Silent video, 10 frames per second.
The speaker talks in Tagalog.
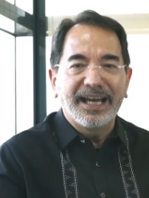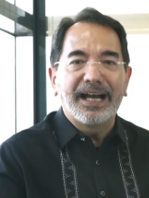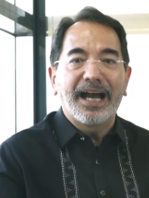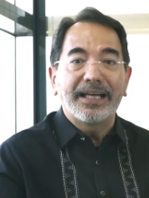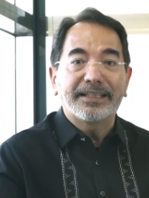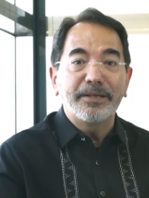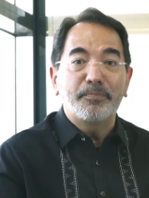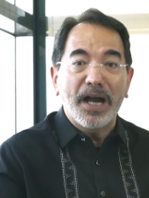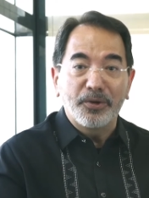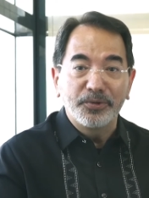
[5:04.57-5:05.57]
ang ating
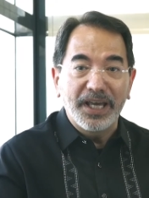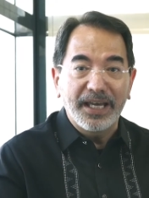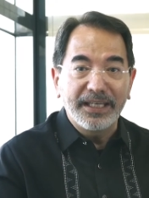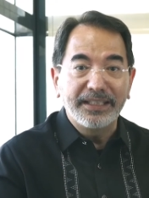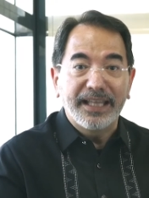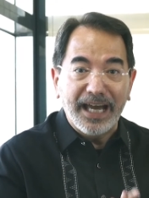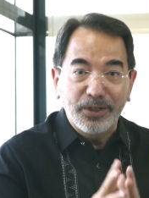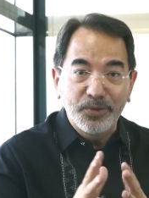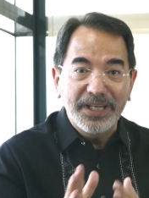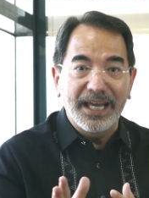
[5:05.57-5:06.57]
pangunahing
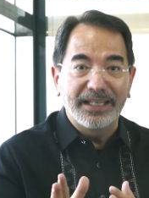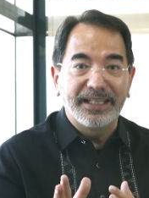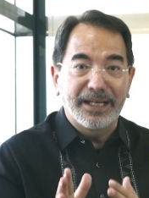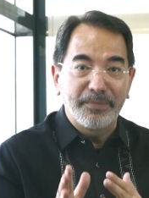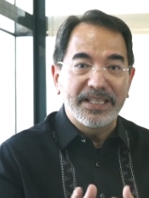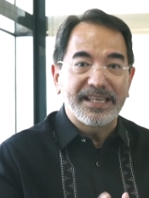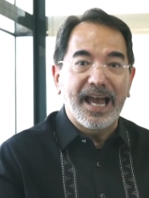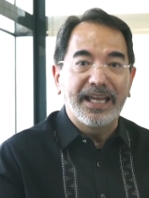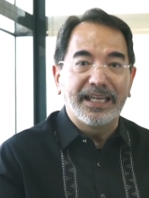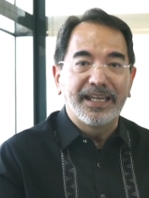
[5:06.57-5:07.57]
daluyan ng
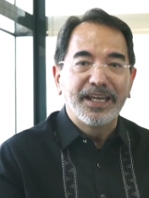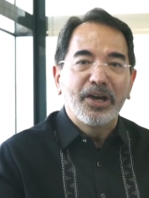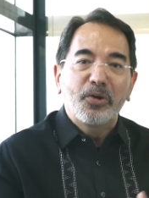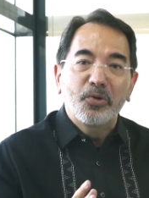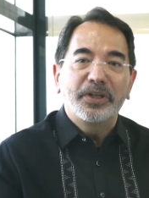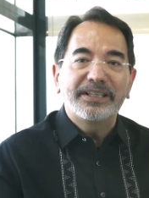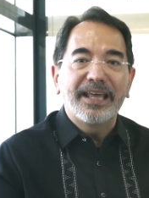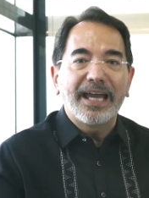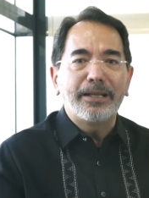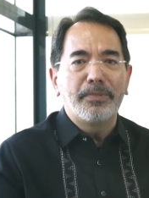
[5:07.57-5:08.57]
mensahe. Ngunit
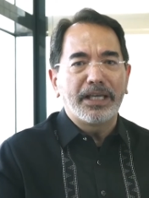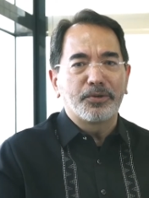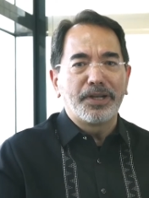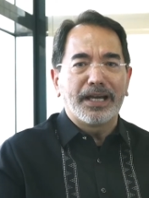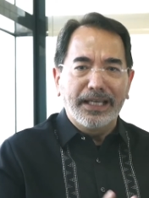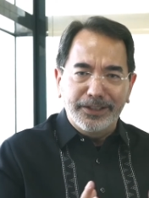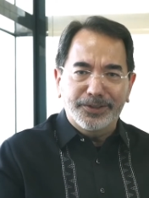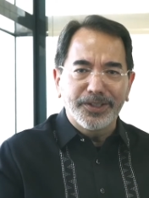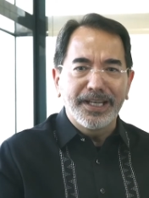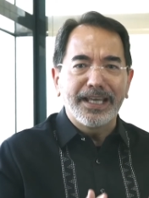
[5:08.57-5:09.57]
dahil mayroon ng
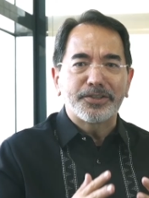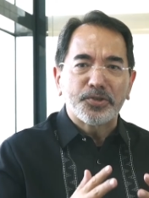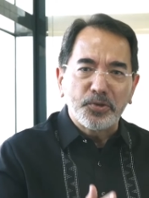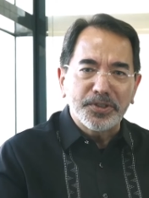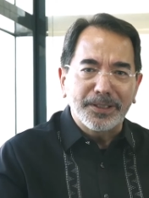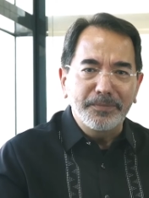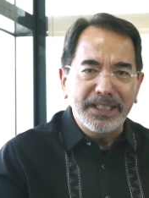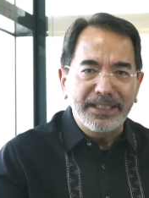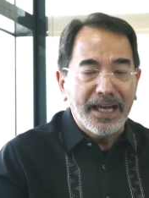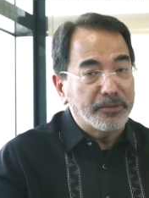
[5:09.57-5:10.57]
internet, social
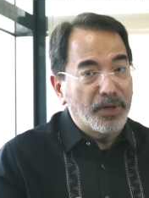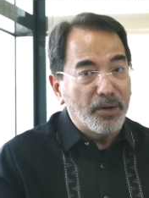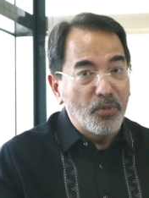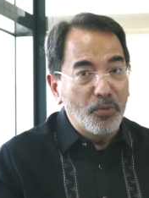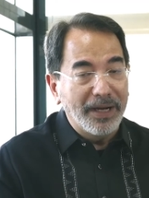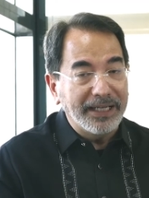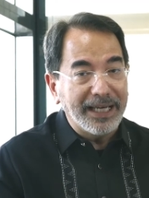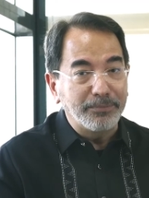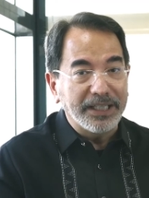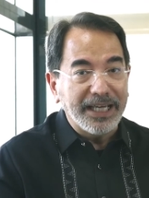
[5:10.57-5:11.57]
media at mga mobile
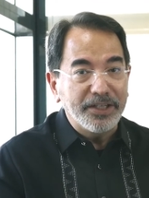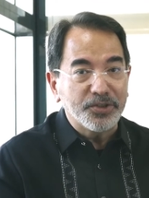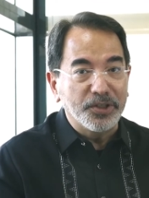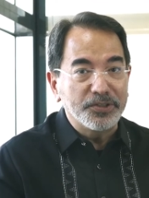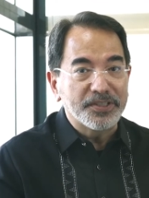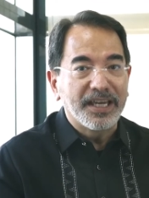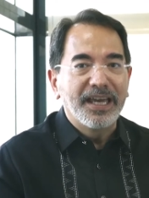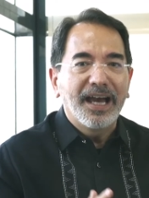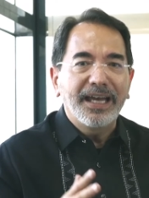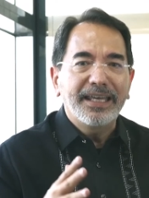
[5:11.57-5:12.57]
applications,
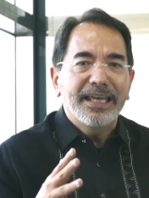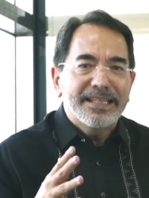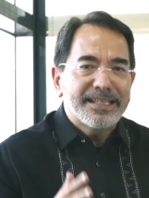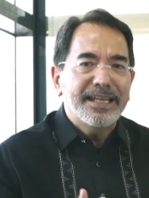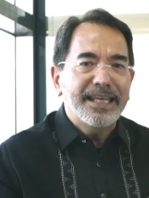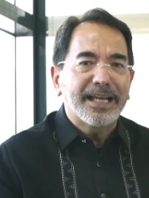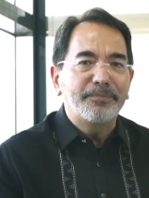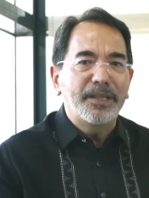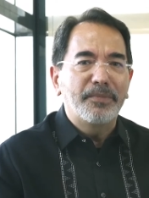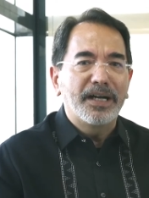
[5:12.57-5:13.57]
ay
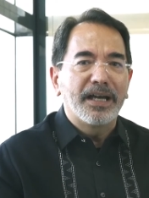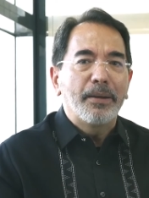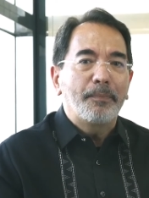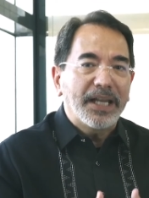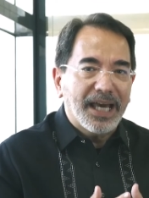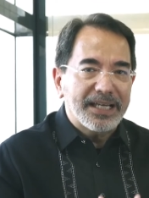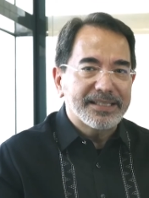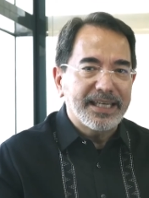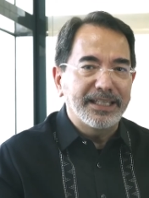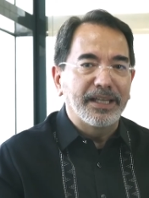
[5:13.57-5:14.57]
sinikap namang
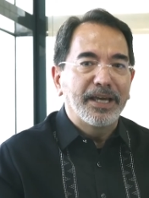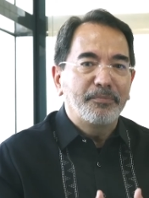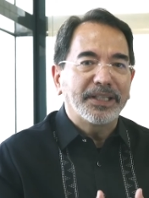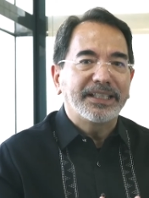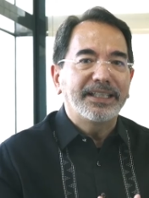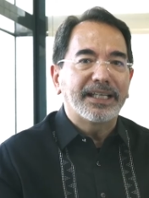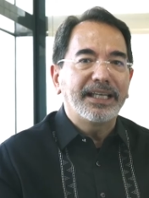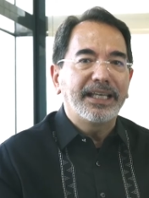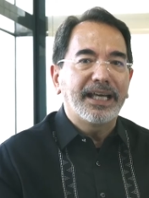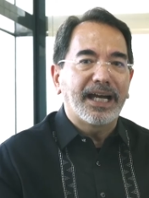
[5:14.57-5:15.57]
palakasin pati na
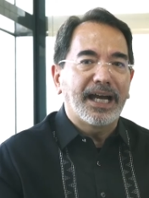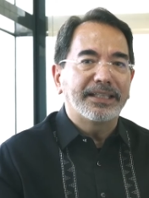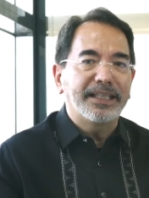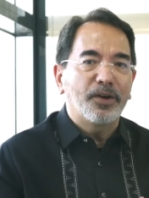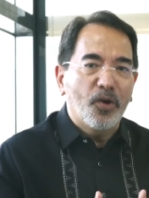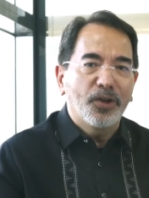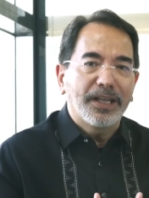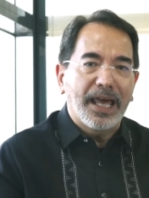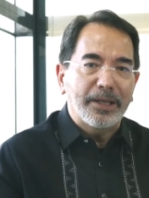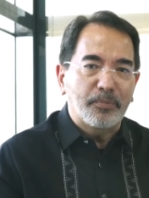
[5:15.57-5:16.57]
rin ang ating
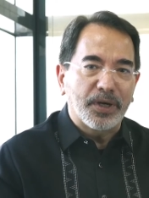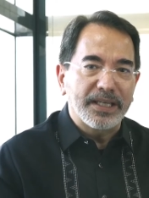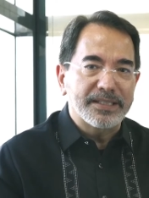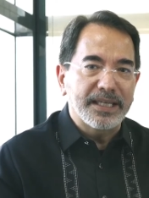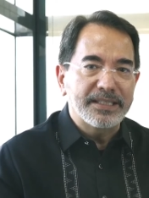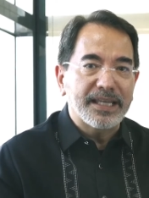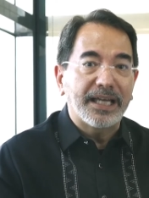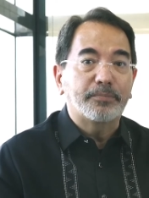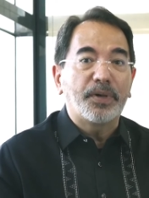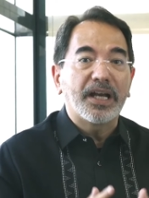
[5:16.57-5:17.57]
online presence
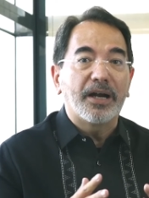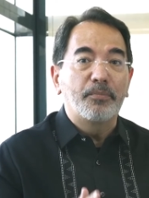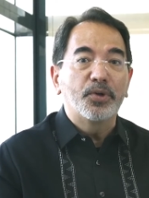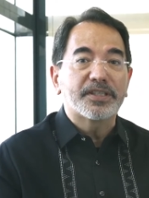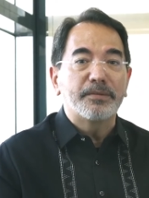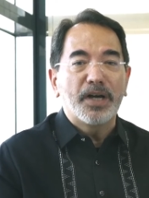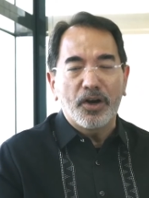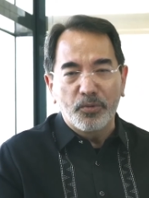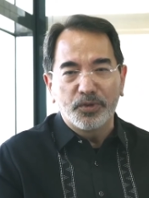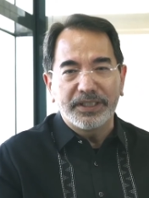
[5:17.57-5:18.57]
at pag-abot sa
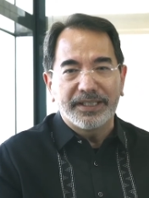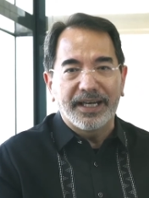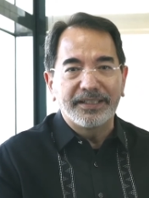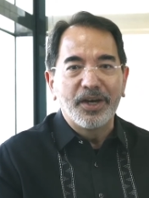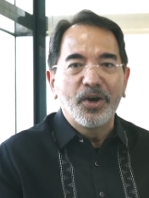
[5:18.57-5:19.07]
mga komunidad